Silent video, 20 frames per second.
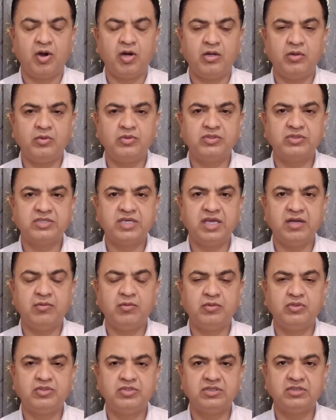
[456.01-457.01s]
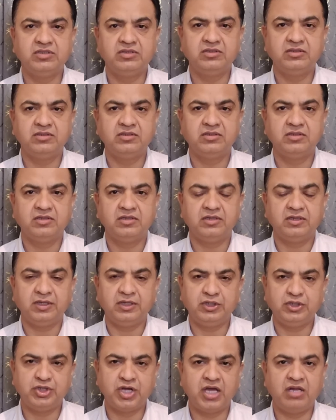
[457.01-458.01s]
और उसके कुछ
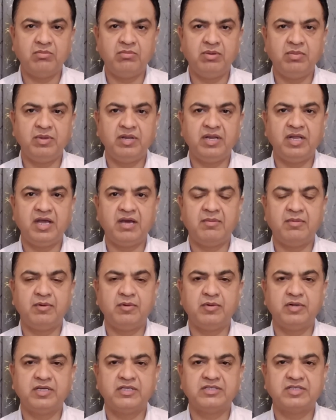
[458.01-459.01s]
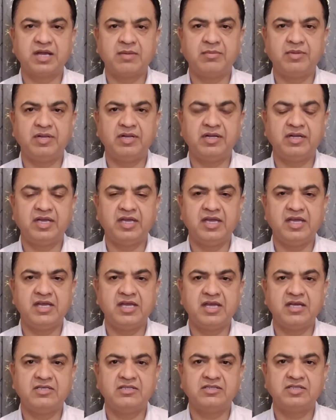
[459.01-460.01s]
निशान भी मैंने आप लोग के सामने रखे हैं
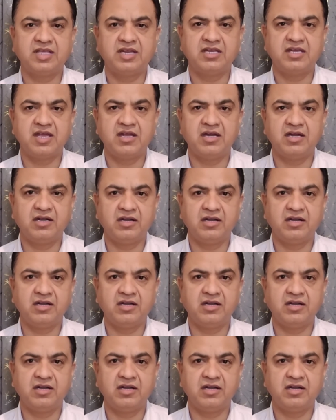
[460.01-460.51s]
कि किस तरह की